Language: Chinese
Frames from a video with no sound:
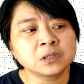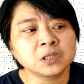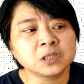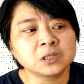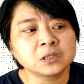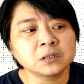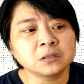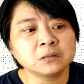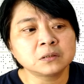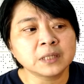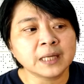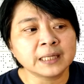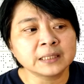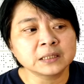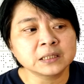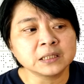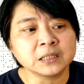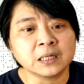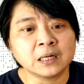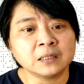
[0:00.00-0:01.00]
其实这
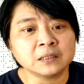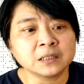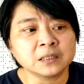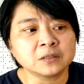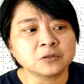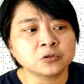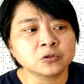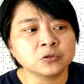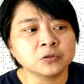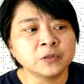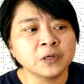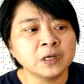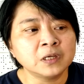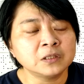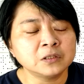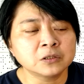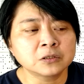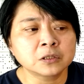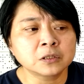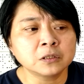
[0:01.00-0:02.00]
样挤来挤去，
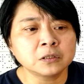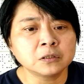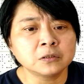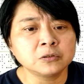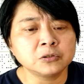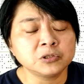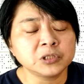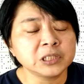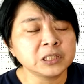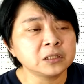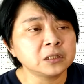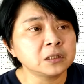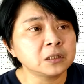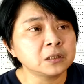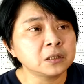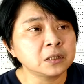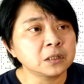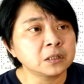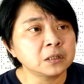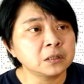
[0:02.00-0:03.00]
有时候旅行
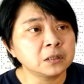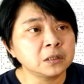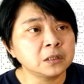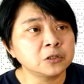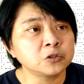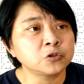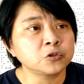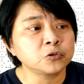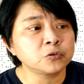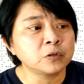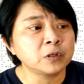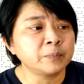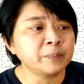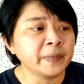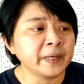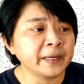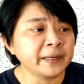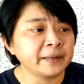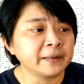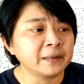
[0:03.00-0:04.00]
的那个乐趣会
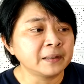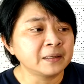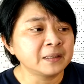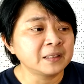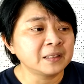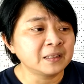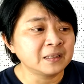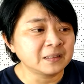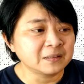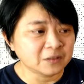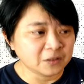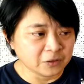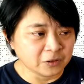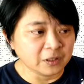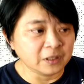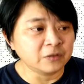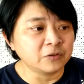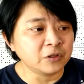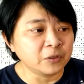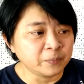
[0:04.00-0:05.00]
被心情就会被影
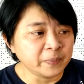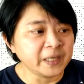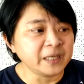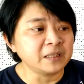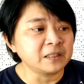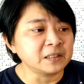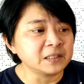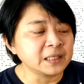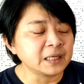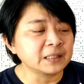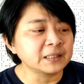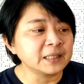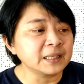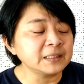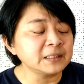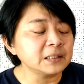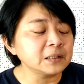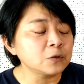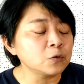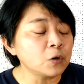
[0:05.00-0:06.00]
响，对，被影响。
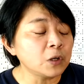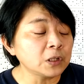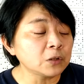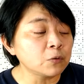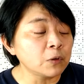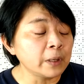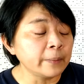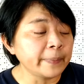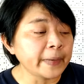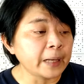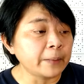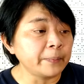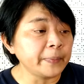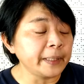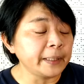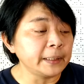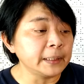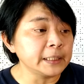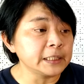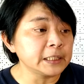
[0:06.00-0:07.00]
但是逛一逛旁
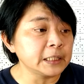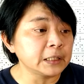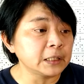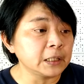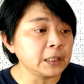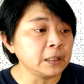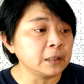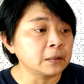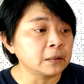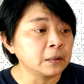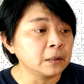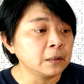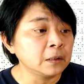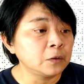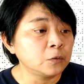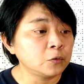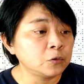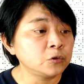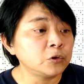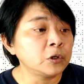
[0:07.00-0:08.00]
边那些店，
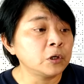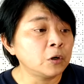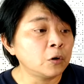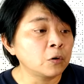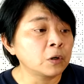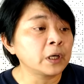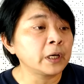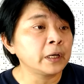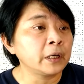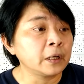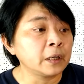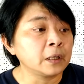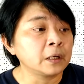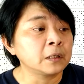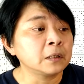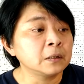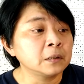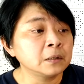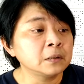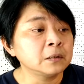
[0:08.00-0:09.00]
我觉得 OK
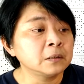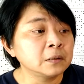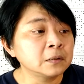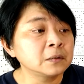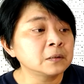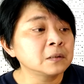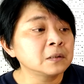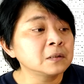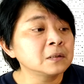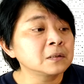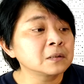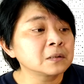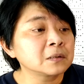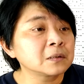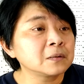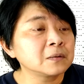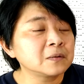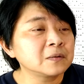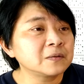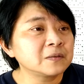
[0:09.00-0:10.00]
啊。
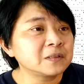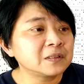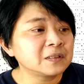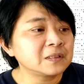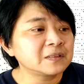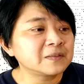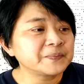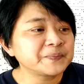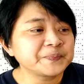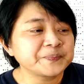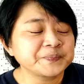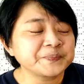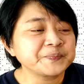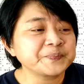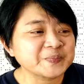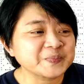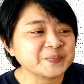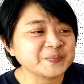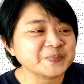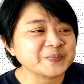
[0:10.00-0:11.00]
哦，就不用
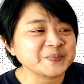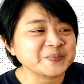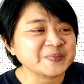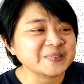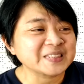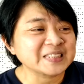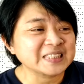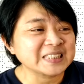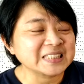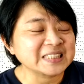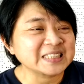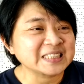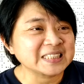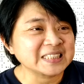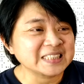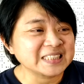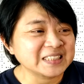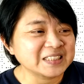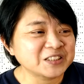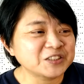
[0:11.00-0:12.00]
挤到这个主场
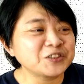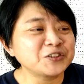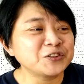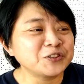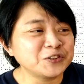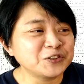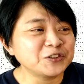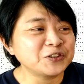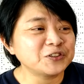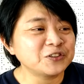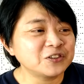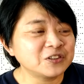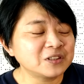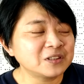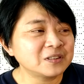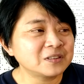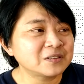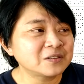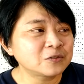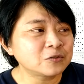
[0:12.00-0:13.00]
地就对。对对对对
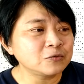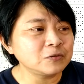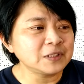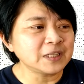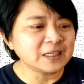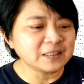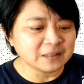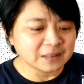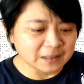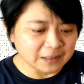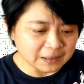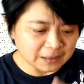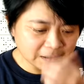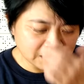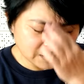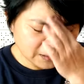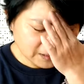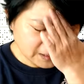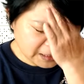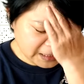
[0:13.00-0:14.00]
对，主场地。